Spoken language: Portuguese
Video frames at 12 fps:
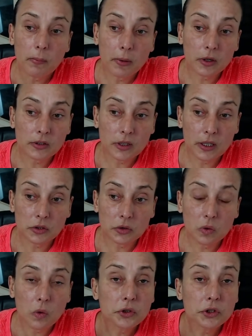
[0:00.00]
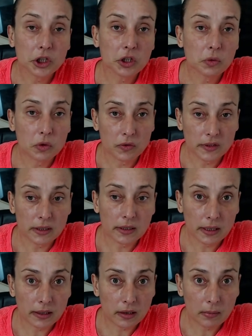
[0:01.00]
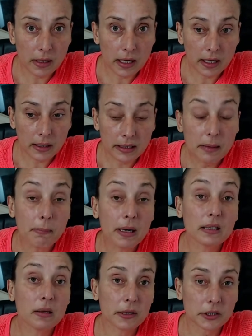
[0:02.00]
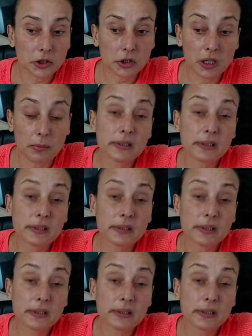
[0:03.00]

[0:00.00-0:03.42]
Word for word: processo contínuo que você tem que trabalhar, demanda bastante tempo.